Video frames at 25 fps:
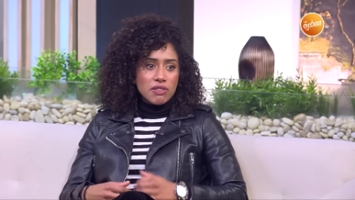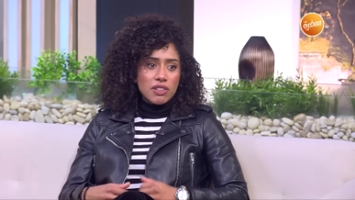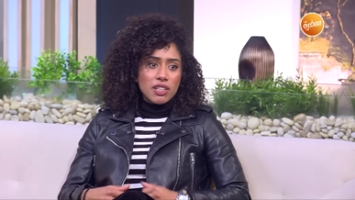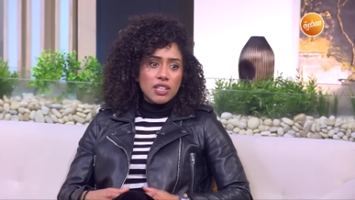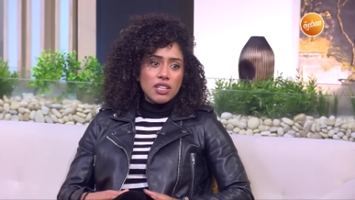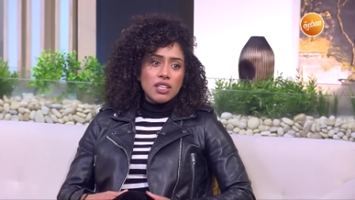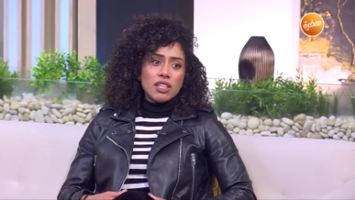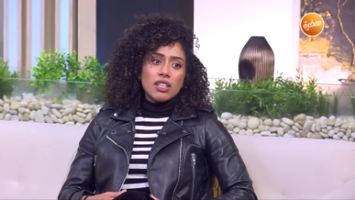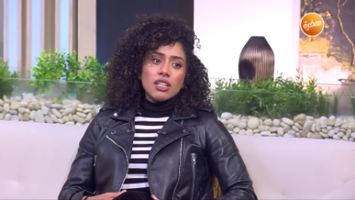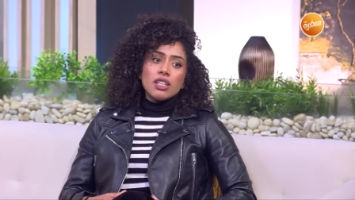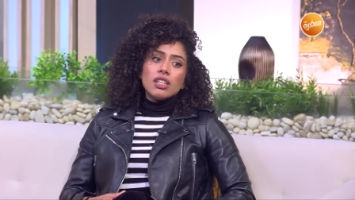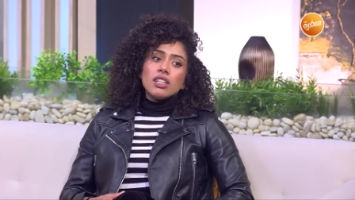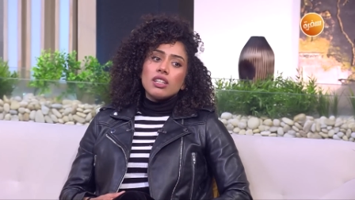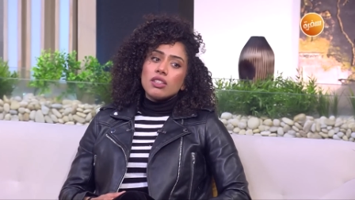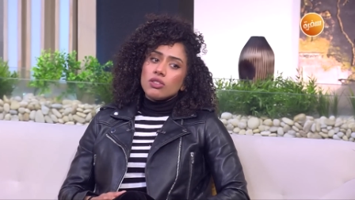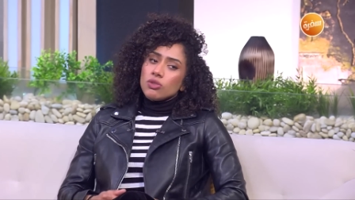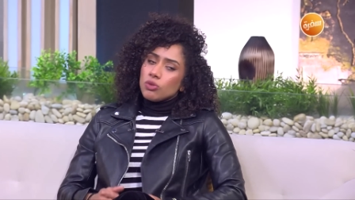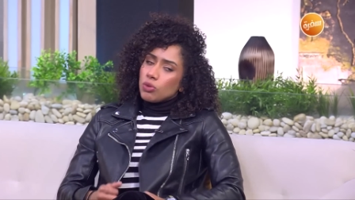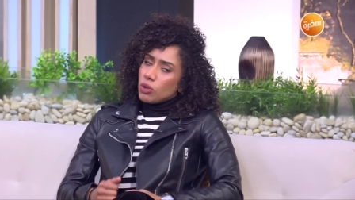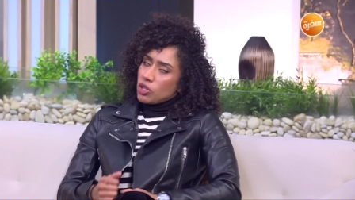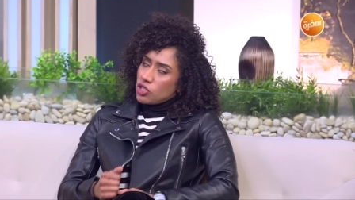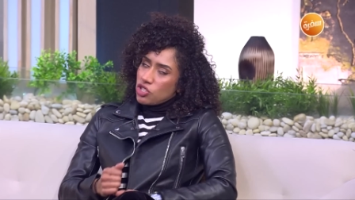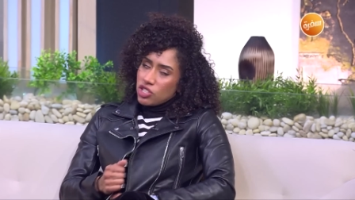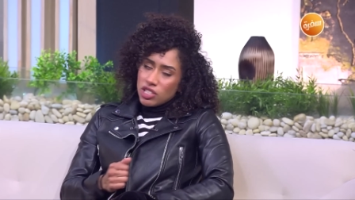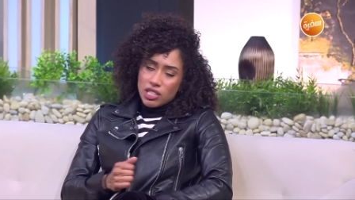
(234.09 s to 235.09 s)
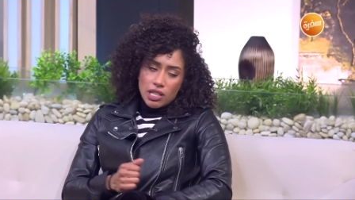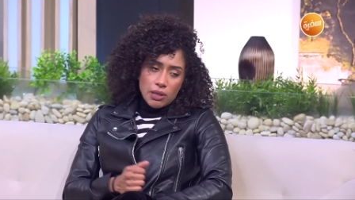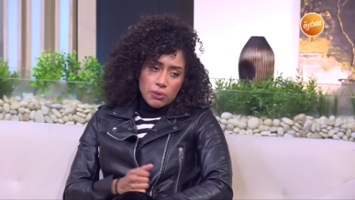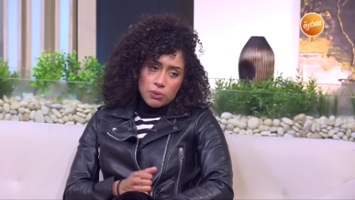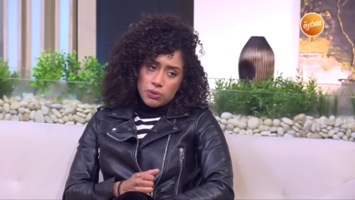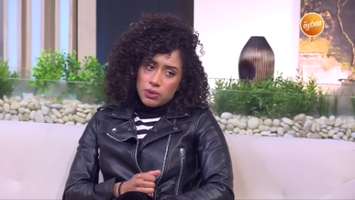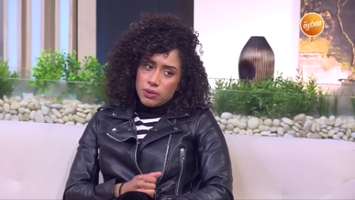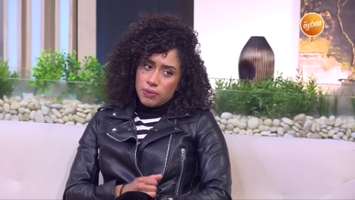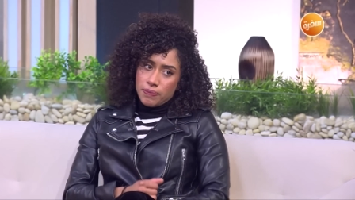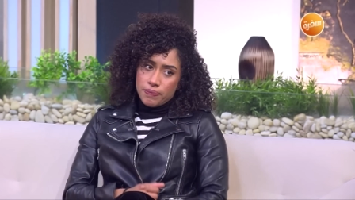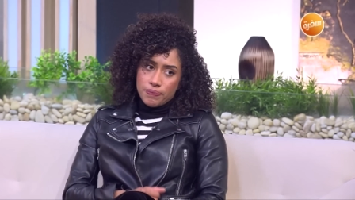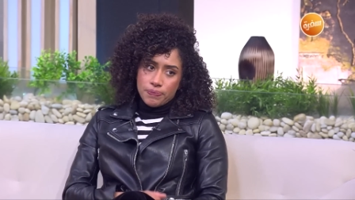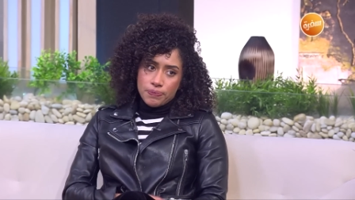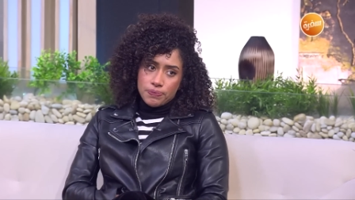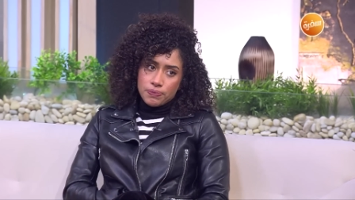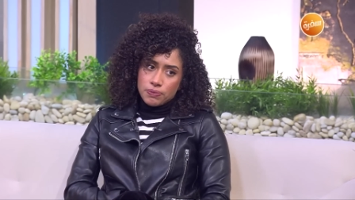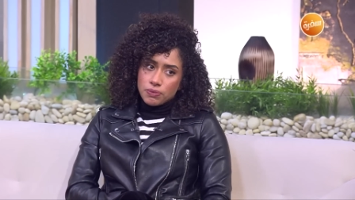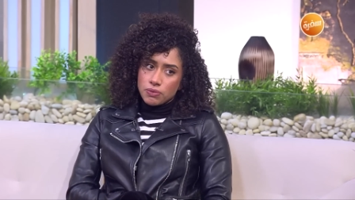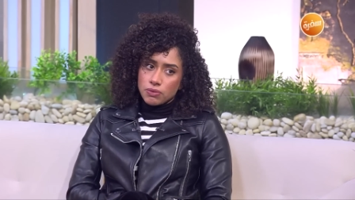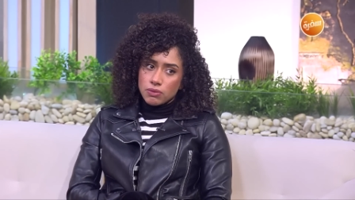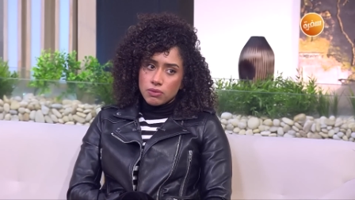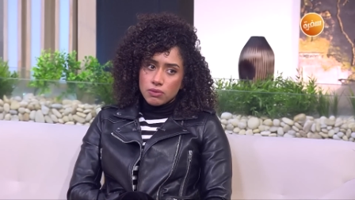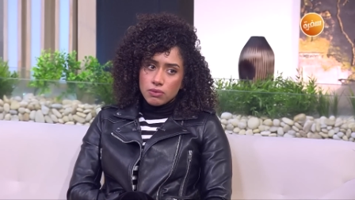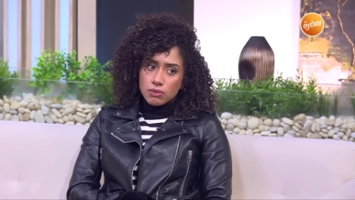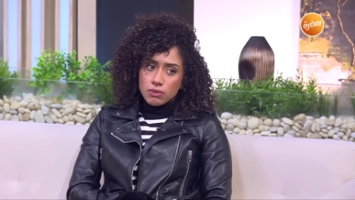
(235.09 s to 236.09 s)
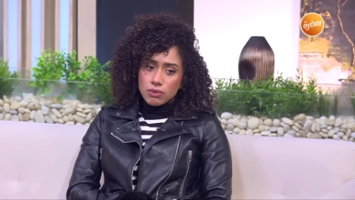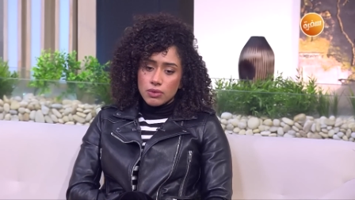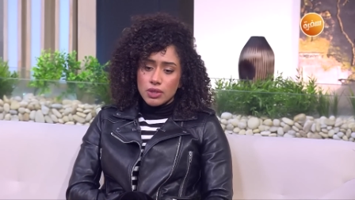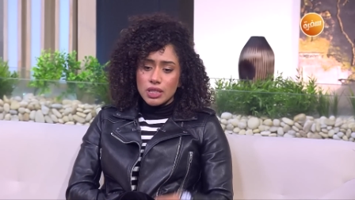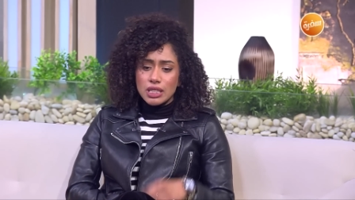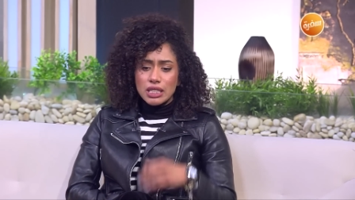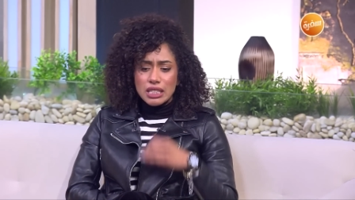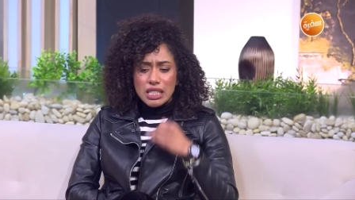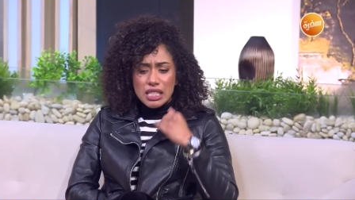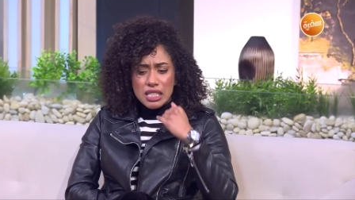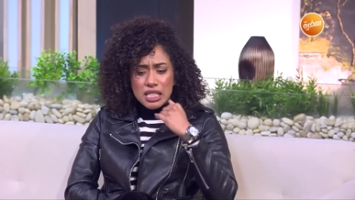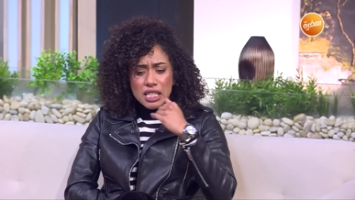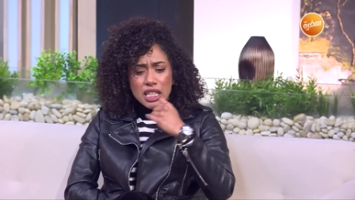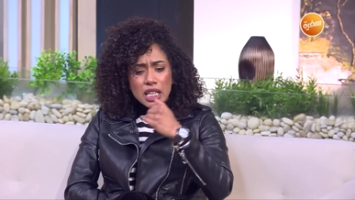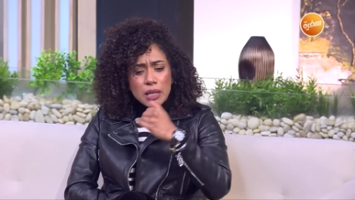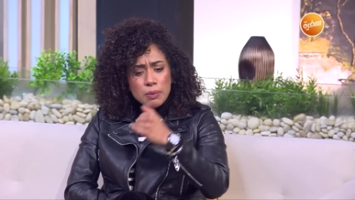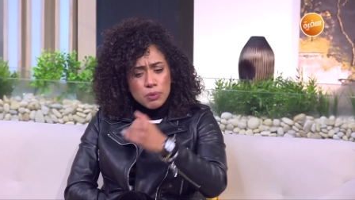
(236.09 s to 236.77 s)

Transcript: ما بعملوش وحشين قوي اه نزلك